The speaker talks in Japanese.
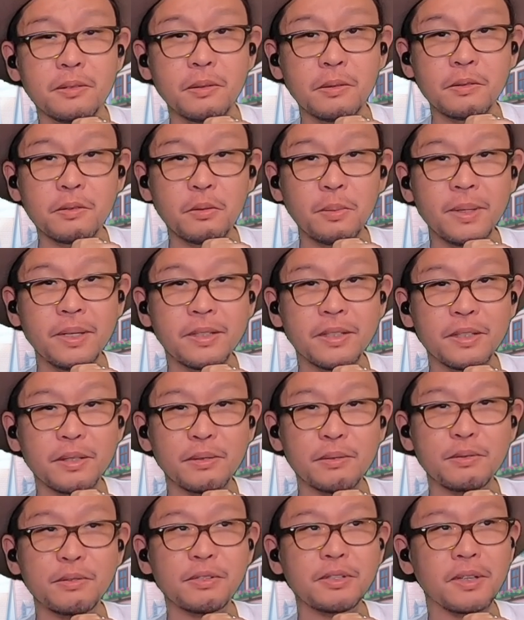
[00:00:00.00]
とそばにい
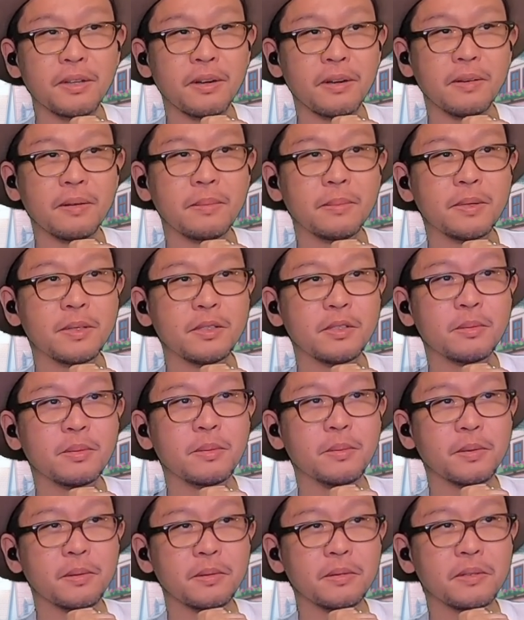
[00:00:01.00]
るんじゃない？
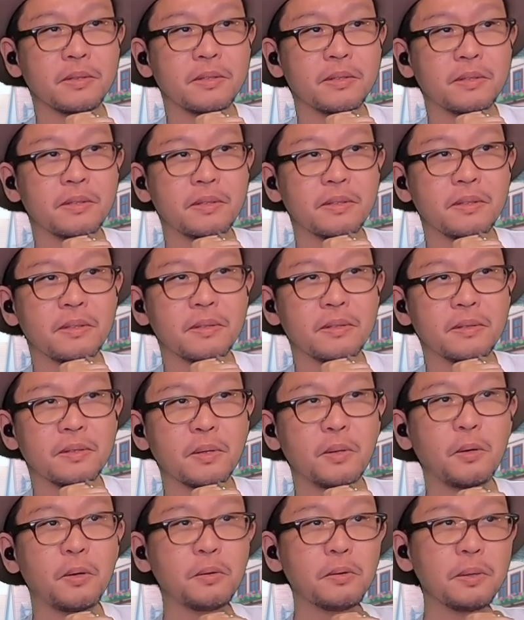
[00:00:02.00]
ベルゼブブ。だか
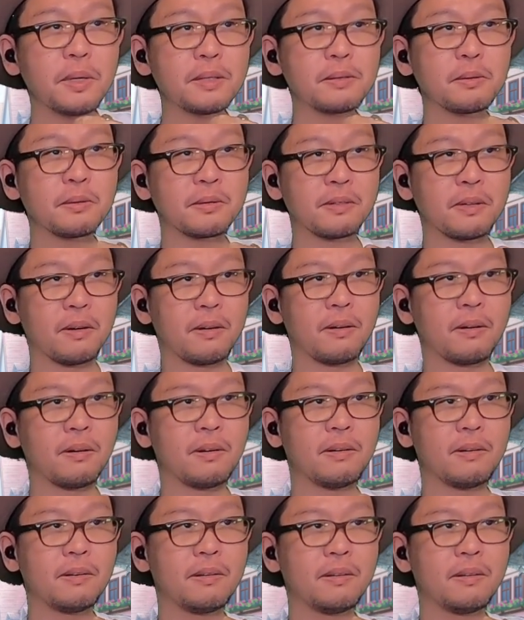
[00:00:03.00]
らこの後さ、も